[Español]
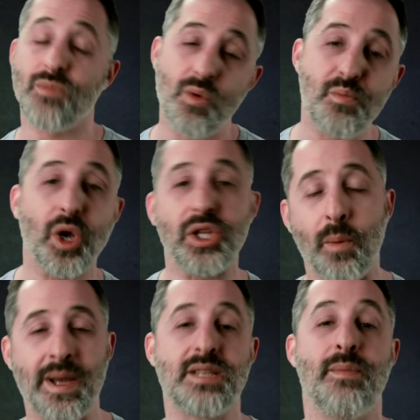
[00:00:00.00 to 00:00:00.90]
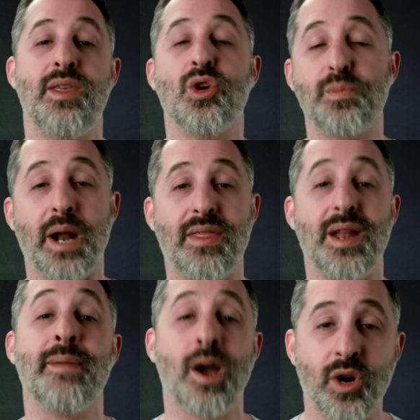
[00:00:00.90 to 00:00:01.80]
un poquito más de medios para
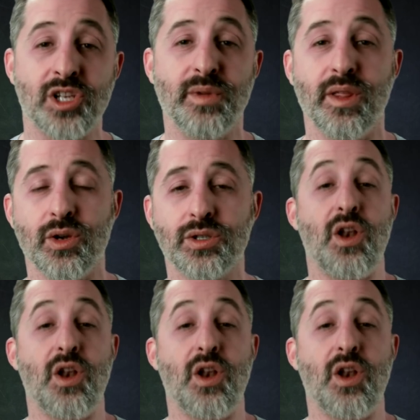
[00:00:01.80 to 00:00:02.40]
hacer mejores vídeos.